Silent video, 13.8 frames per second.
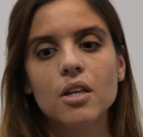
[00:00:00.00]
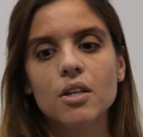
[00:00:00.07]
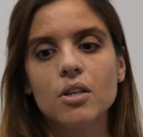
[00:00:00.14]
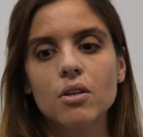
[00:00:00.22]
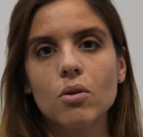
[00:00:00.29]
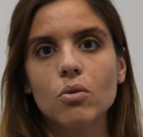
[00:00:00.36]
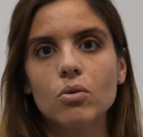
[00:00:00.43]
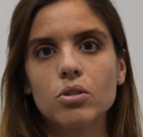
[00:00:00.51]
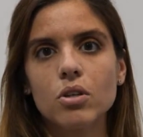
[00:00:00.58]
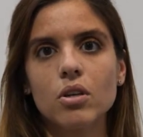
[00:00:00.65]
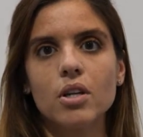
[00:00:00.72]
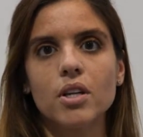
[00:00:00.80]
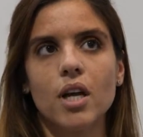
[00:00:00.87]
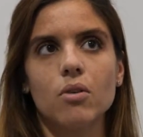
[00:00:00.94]

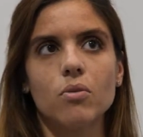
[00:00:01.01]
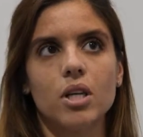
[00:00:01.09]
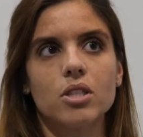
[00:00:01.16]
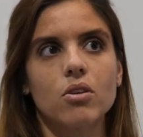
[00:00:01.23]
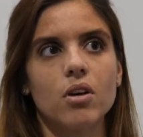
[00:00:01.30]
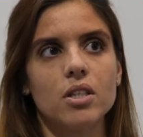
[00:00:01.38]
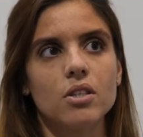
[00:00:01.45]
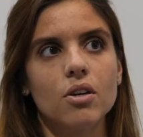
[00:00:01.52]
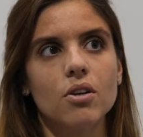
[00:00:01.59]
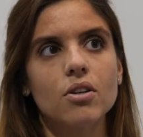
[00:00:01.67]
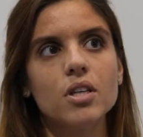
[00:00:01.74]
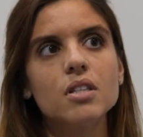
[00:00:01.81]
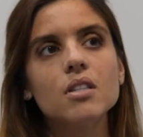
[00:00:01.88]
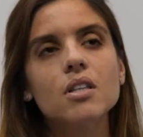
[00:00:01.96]
incluso en algunas
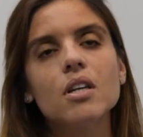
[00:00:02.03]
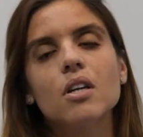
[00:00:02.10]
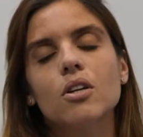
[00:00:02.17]
ocasiones